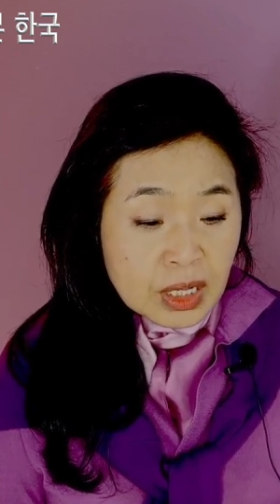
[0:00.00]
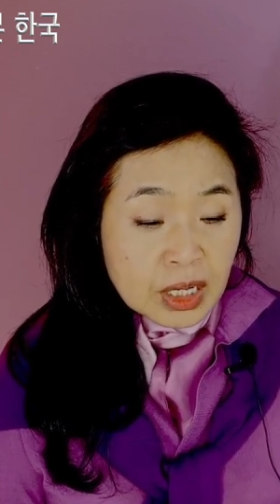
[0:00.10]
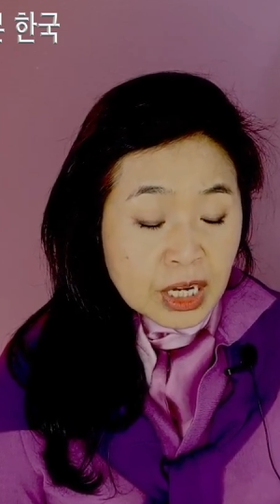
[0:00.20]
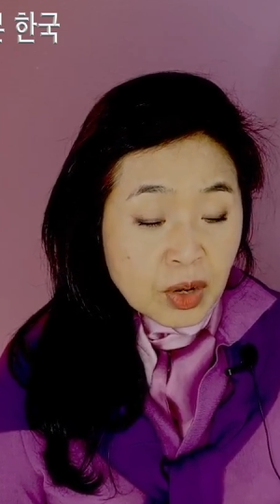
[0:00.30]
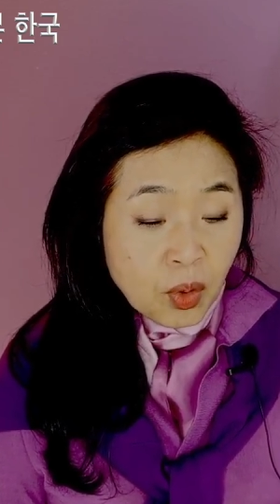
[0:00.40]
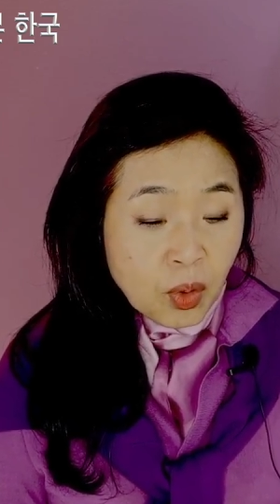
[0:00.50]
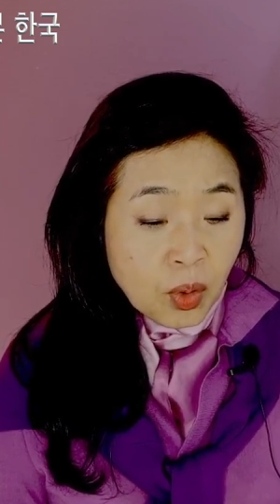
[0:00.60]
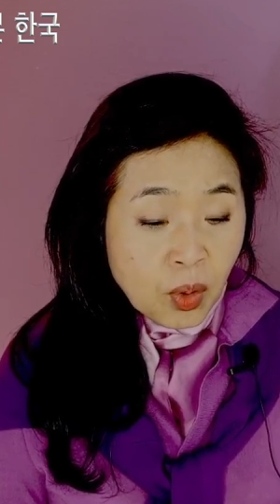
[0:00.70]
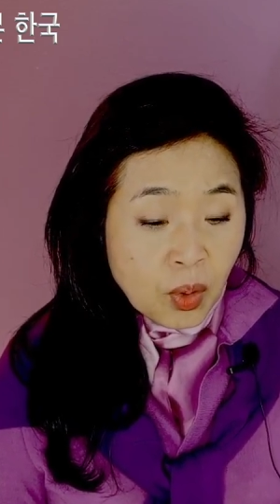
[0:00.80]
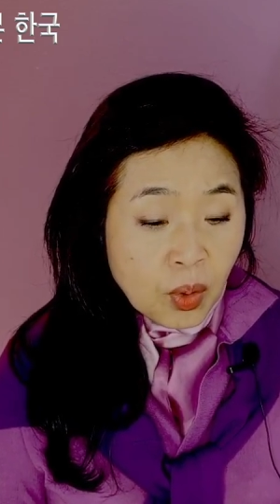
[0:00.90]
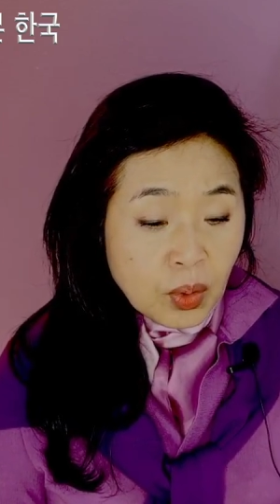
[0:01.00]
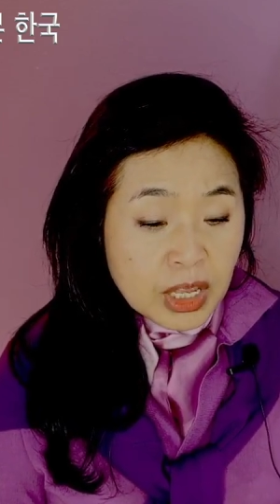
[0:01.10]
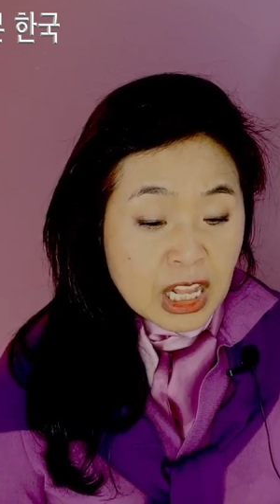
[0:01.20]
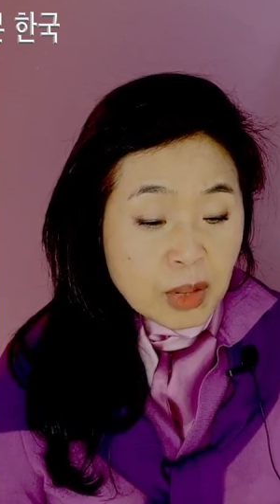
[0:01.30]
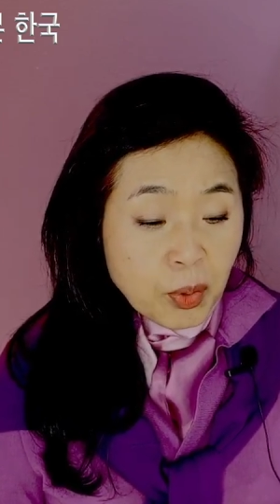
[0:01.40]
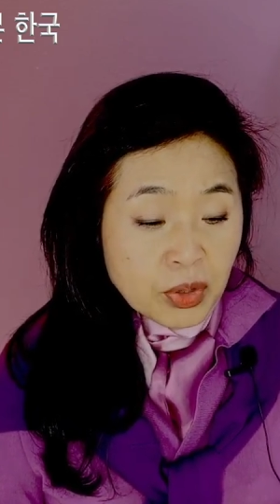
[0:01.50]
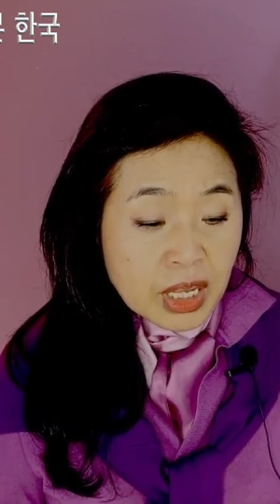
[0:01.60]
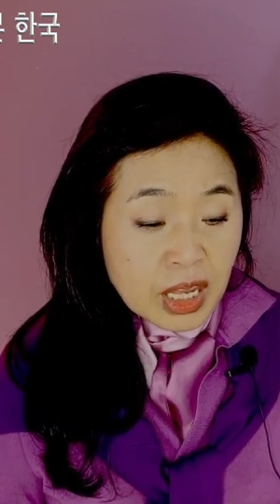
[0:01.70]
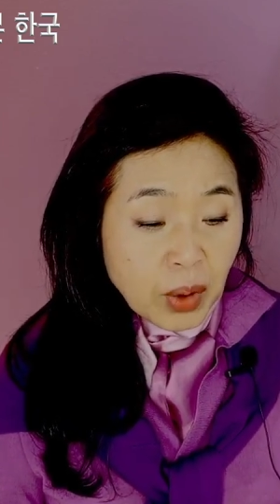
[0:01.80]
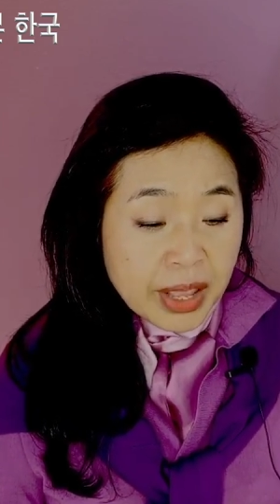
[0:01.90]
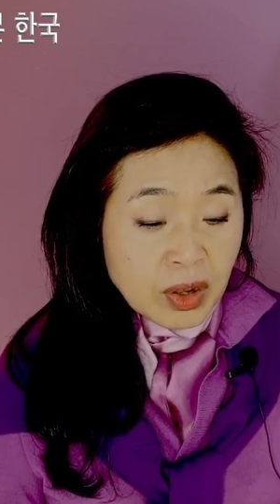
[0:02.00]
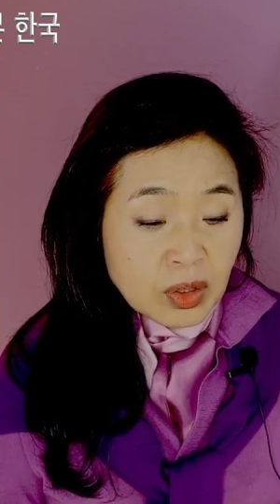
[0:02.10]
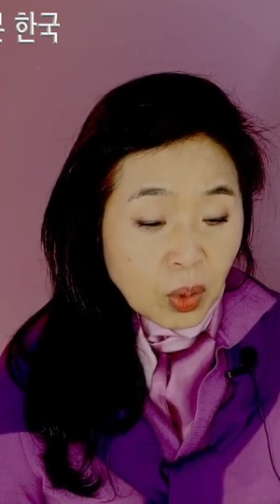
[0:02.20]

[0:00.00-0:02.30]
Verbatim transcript: 그리고 일본이 과연